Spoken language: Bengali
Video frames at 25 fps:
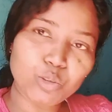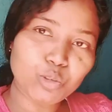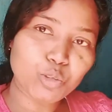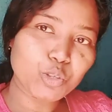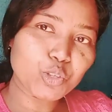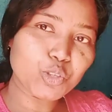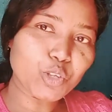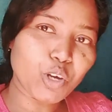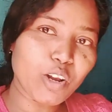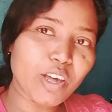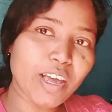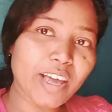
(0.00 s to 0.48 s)
তো
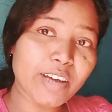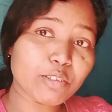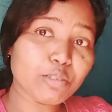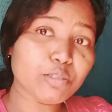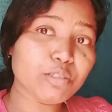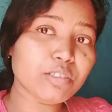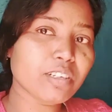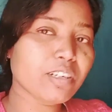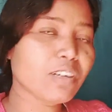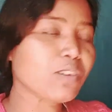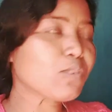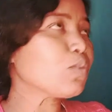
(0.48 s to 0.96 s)
চলো
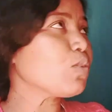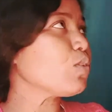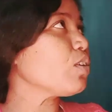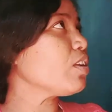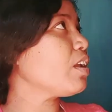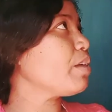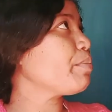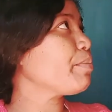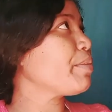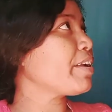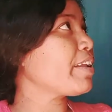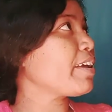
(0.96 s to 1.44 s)
এখন থেকে
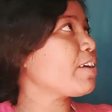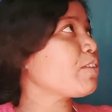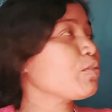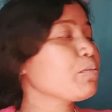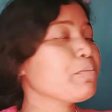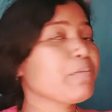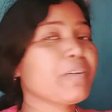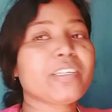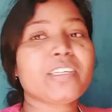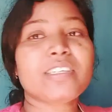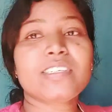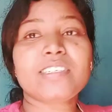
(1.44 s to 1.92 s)
করলাম আর
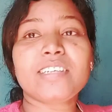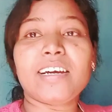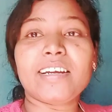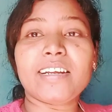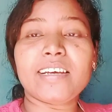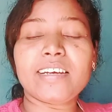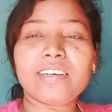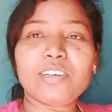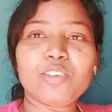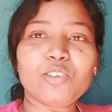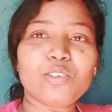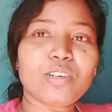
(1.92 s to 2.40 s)
এখন বাজে
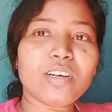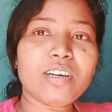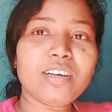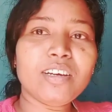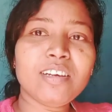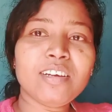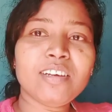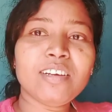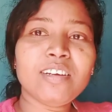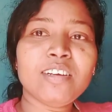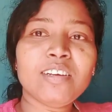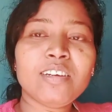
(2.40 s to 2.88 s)
সাড়ে এগারোটা
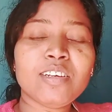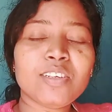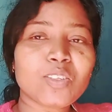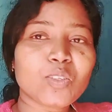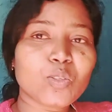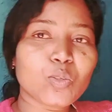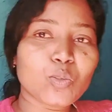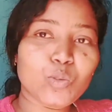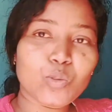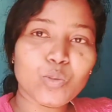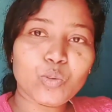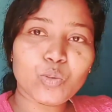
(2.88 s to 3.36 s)

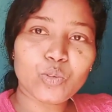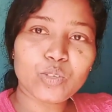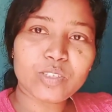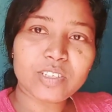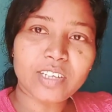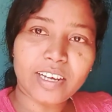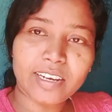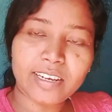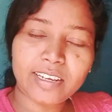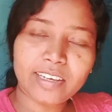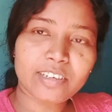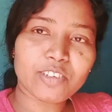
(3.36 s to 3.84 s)
তো
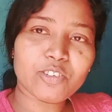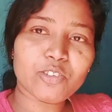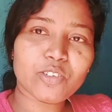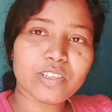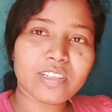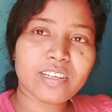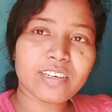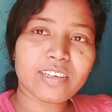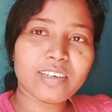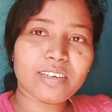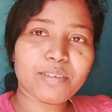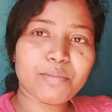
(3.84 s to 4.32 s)
সাড়ে
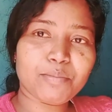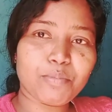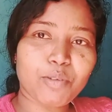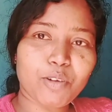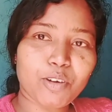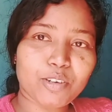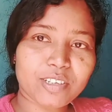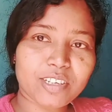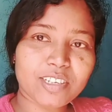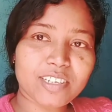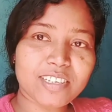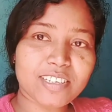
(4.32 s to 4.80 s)
এগারোটা থেকেই
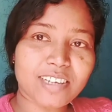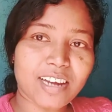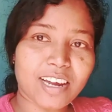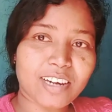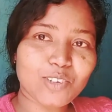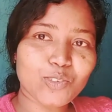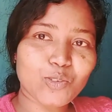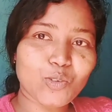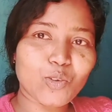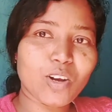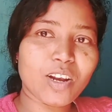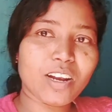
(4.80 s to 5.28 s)
ব্লগটা
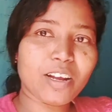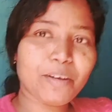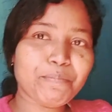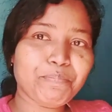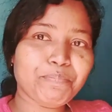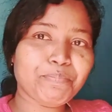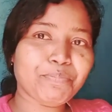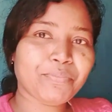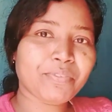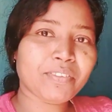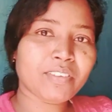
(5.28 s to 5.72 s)
স্টার্ট করলাম